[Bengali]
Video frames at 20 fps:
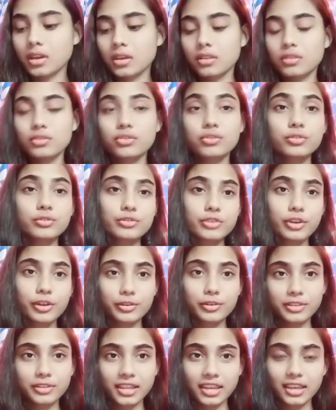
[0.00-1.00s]
তো
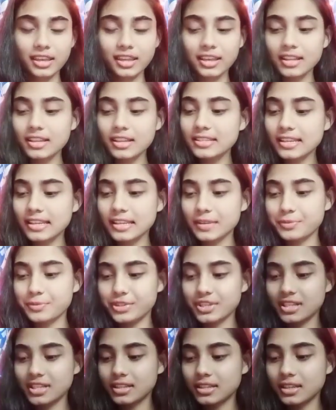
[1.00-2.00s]
চলো দেখিনি যে
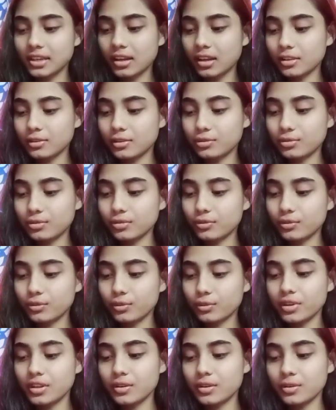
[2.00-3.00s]
লিপস্টিকটা আদৌ তৈরি